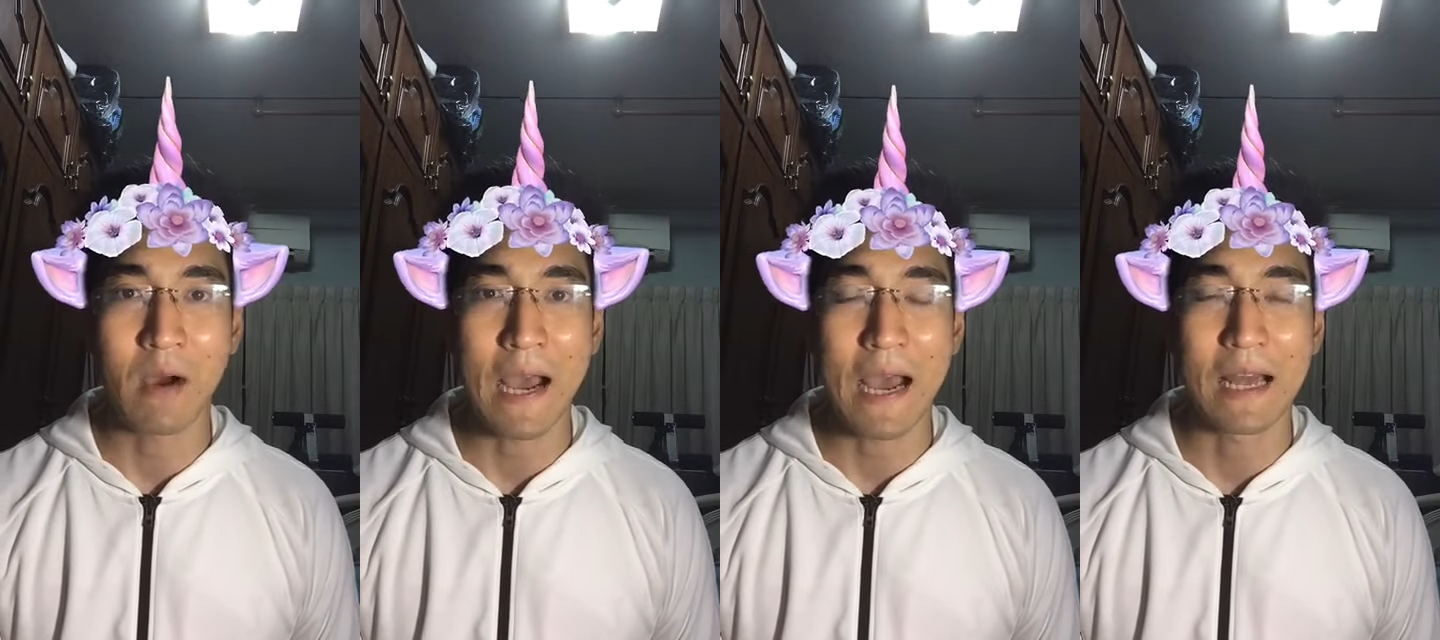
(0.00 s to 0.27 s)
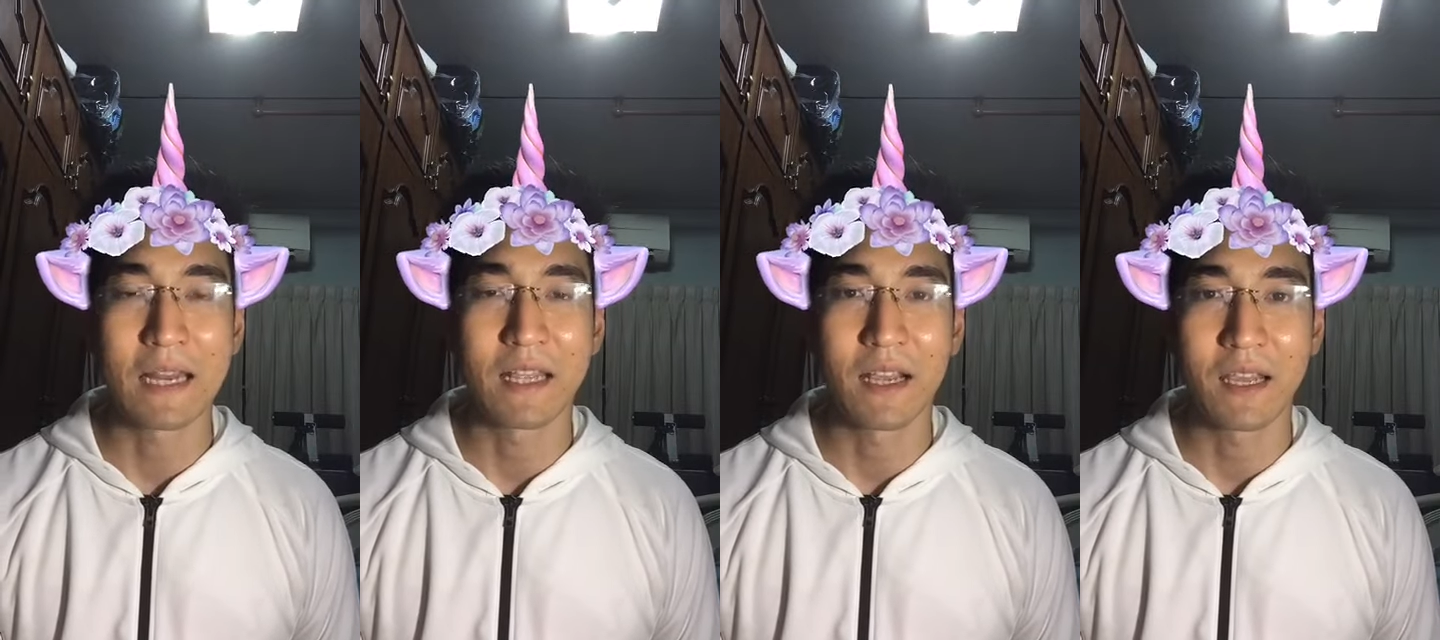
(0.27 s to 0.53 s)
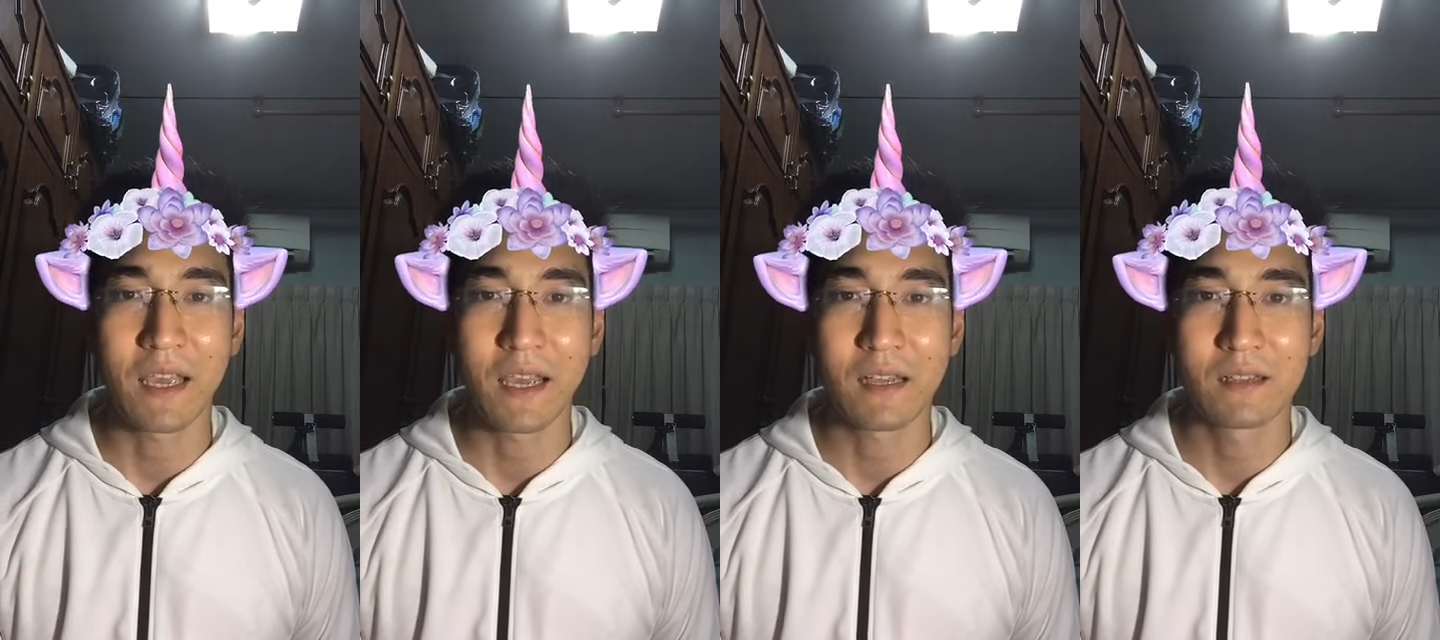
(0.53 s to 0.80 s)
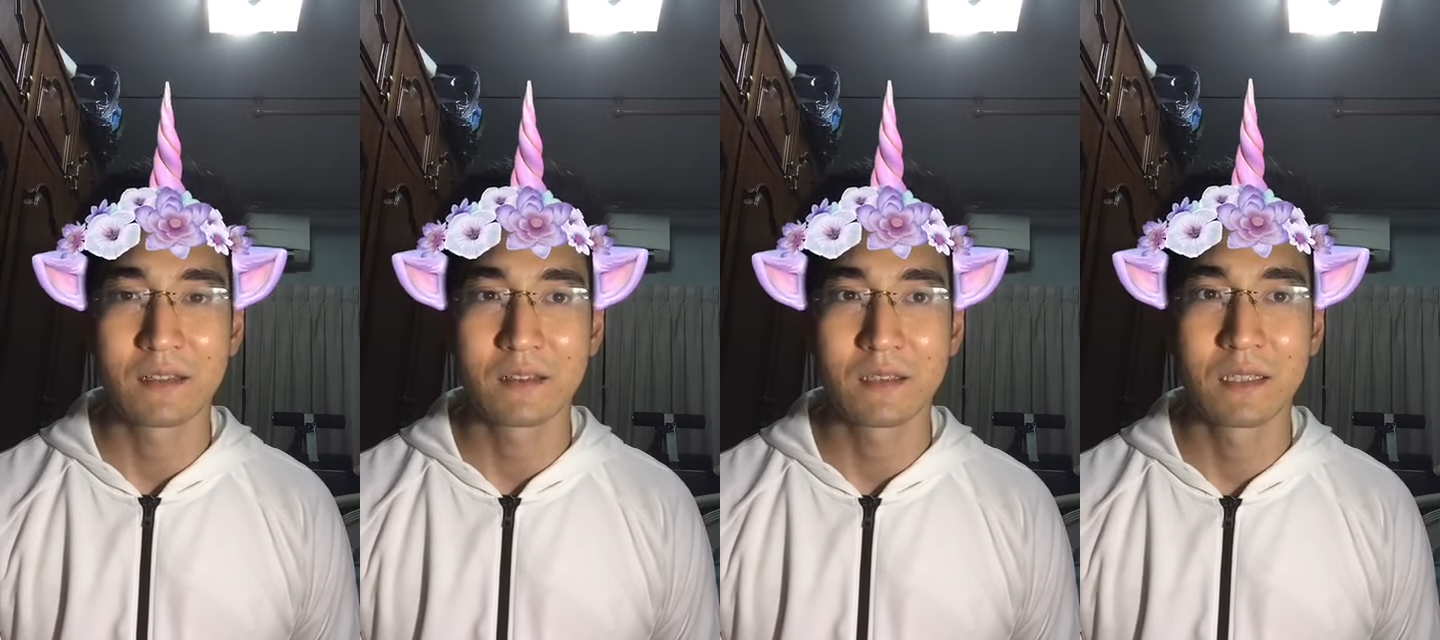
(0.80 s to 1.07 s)
กว่าอะไรอย่างเงี้ย
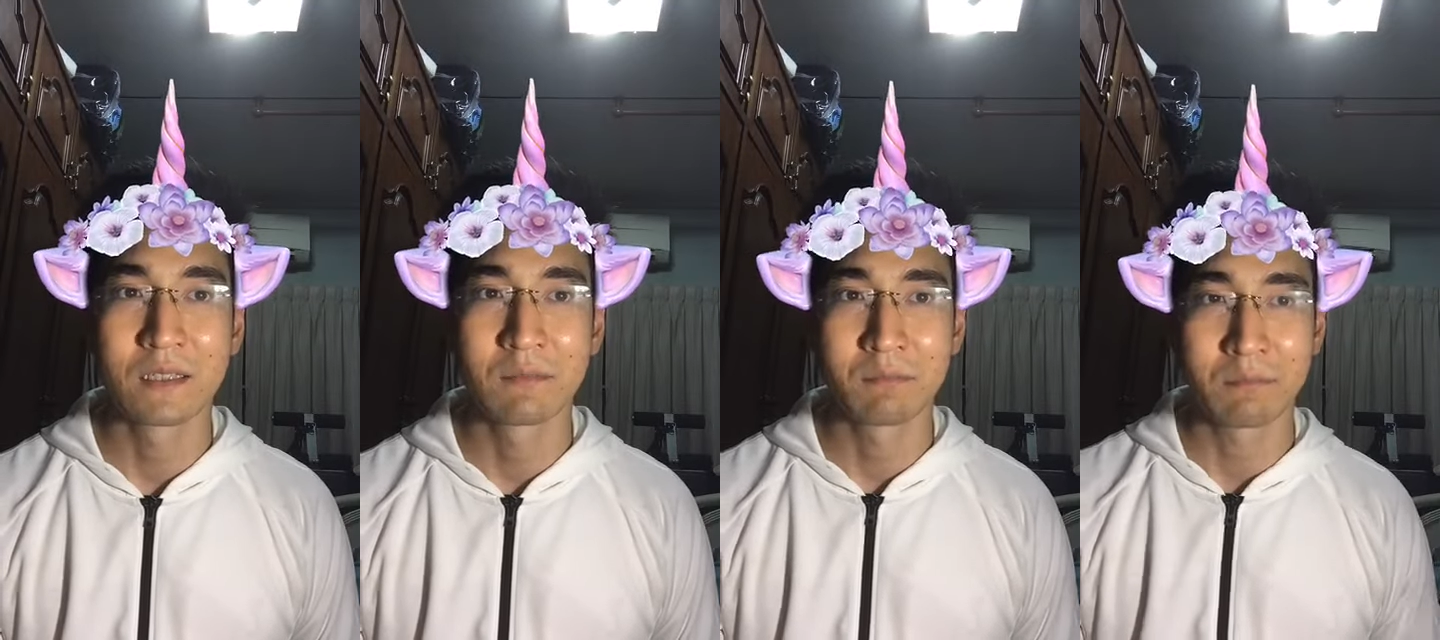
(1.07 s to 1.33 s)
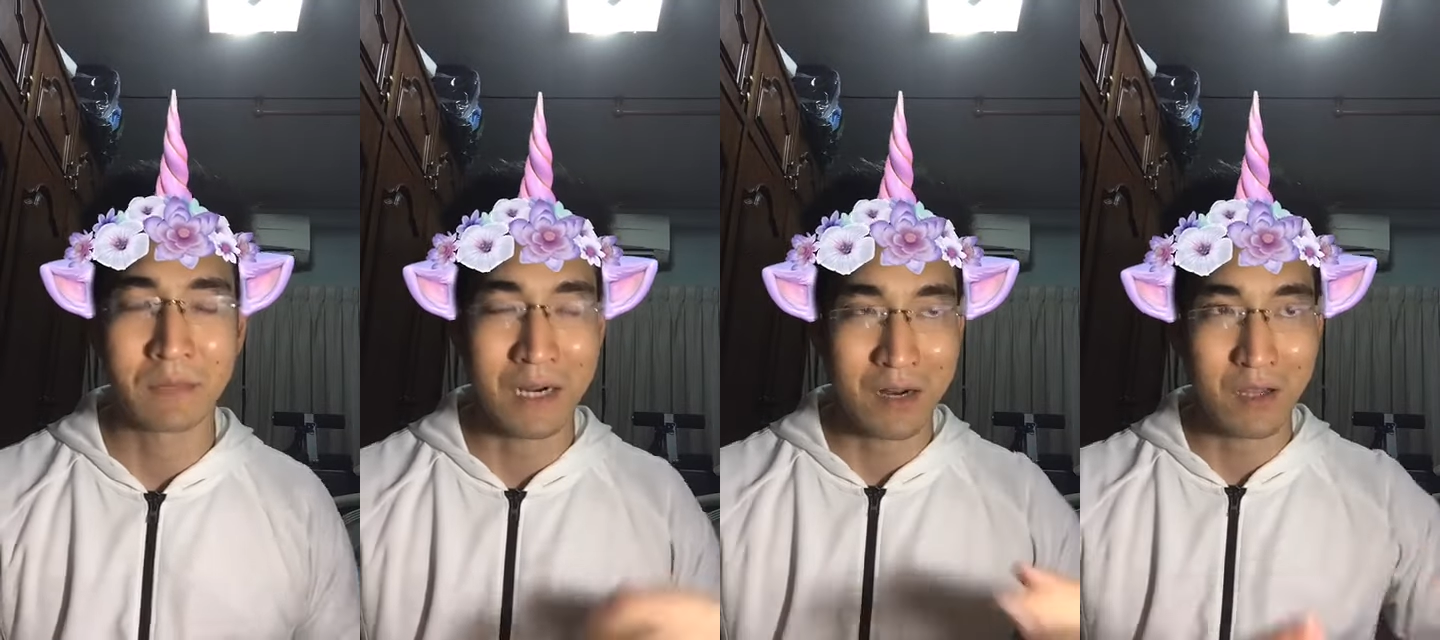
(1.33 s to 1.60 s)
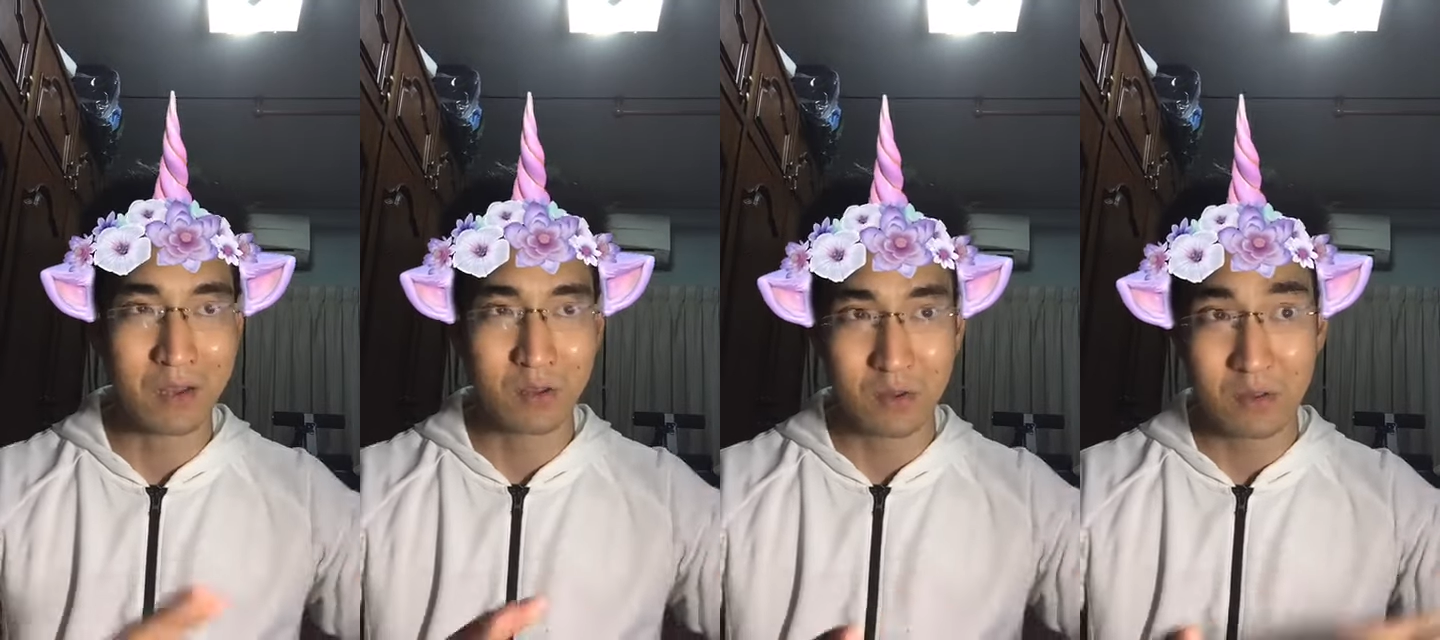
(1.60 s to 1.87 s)
คือมันก็